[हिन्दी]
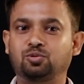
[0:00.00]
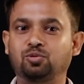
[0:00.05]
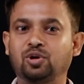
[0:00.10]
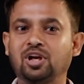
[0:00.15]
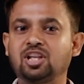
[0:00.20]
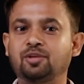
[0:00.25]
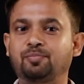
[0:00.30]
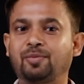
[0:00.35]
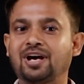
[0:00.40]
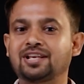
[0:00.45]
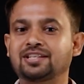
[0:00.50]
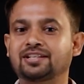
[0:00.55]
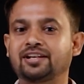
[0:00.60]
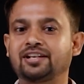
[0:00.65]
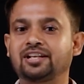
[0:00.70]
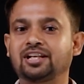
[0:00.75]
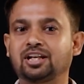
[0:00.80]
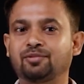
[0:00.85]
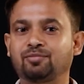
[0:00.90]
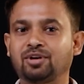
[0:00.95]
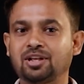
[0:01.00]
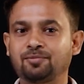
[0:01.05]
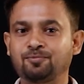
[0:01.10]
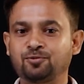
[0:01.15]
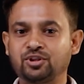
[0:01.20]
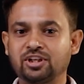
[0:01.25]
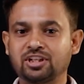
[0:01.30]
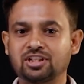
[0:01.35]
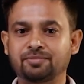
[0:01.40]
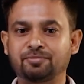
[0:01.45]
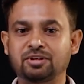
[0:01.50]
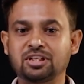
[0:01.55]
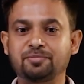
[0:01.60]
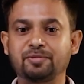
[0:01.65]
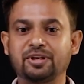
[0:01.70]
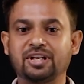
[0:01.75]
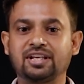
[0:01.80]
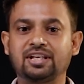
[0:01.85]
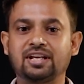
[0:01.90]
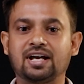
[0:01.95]
ट्वेल्थ पास करने के बाद मुझे समझ
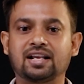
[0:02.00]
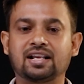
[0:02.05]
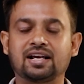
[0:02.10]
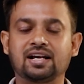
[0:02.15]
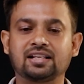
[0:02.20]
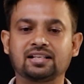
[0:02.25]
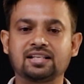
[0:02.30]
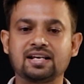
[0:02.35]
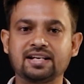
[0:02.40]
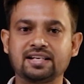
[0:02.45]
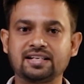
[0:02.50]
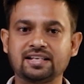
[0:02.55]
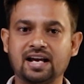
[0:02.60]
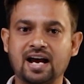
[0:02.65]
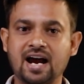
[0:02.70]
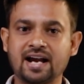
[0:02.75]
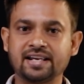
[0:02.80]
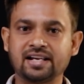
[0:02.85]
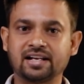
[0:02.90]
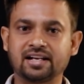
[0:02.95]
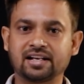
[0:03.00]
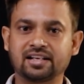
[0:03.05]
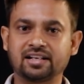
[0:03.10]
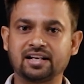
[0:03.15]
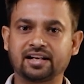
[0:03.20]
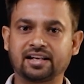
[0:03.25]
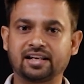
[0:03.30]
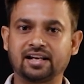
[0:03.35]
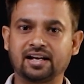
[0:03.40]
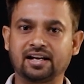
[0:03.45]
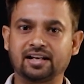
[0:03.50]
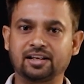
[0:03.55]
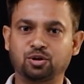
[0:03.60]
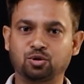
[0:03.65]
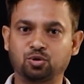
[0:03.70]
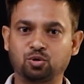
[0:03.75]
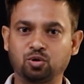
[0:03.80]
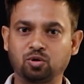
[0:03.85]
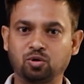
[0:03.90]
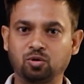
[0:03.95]
में नहीं आ रहा था कि आगे करना क्या है
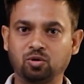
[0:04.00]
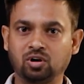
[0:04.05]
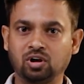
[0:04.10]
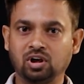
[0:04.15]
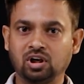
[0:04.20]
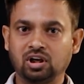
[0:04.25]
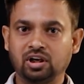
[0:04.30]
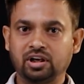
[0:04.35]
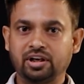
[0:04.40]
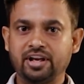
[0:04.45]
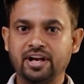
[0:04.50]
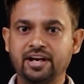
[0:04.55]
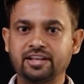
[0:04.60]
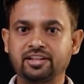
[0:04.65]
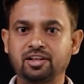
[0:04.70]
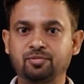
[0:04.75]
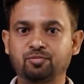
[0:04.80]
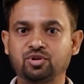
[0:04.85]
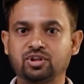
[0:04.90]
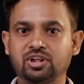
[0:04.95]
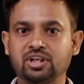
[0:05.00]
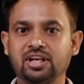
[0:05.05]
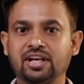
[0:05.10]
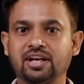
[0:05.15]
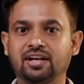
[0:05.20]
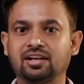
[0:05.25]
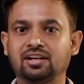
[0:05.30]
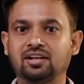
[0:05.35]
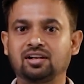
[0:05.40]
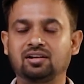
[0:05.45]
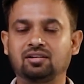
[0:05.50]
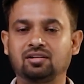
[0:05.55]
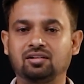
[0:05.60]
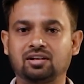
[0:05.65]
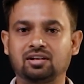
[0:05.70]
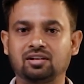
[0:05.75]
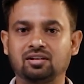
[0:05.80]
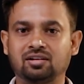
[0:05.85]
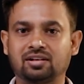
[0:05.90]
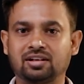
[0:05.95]
तो एक दिन मुझे एक
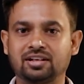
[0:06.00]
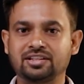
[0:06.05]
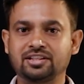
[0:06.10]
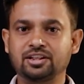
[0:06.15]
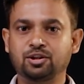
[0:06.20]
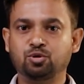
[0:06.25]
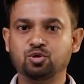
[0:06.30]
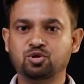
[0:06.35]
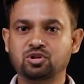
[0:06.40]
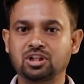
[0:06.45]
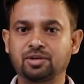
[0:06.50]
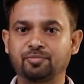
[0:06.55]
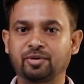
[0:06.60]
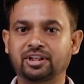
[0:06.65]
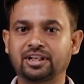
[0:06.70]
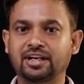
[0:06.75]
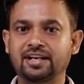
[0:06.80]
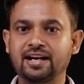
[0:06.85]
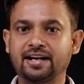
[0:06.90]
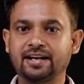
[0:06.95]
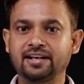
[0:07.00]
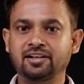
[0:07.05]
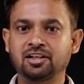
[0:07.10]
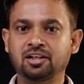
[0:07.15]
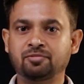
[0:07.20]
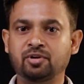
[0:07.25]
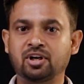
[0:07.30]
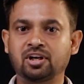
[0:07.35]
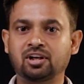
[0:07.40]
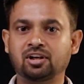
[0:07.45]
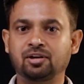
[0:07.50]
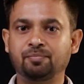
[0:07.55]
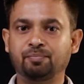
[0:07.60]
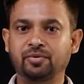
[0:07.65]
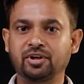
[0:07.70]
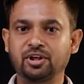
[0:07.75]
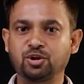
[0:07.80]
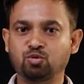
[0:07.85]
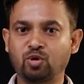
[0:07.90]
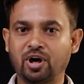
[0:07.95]
किसी दोस्त ने बताया कि नेटवर्क
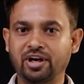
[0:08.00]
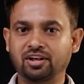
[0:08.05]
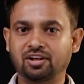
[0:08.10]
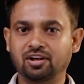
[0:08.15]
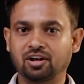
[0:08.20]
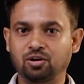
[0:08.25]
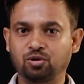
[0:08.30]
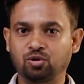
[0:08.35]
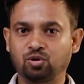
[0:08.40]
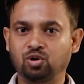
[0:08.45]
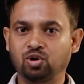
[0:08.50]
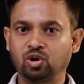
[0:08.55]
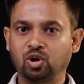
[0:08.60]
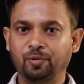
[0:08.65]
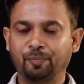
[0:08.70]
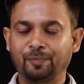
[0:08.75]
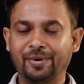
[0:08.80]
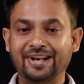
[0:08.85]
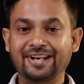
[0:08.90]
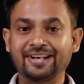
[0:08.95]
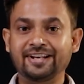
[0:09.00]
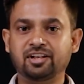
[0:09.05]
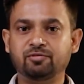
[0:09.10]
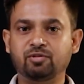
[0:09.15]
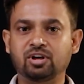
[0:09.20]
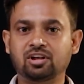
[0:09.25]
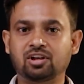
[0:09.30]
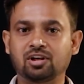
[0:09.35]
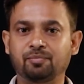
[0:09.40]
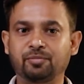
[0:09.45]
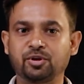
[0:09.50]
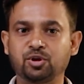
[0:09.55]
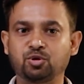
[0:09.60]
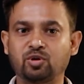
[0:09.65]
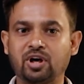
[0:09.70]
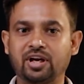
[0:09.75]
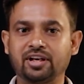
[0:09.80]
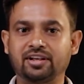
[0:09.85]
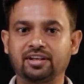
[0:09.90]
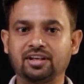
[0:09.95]
कंपनी ज्वाइन कर लो मैंने नेटवर्क कंपनी
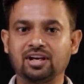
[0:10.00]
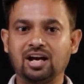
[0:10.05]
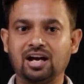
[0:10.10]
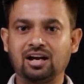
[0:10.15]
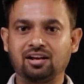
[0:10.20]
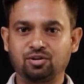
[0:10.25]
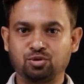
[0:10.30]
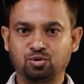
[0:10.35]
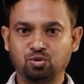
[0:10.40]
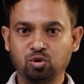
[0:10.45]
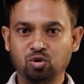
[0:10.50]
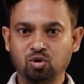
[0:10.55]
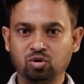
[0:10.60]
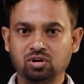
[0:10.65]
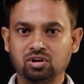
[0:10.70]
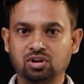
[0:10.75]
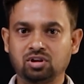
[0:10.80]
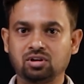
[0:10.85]
ज्वाइन किया जो लोग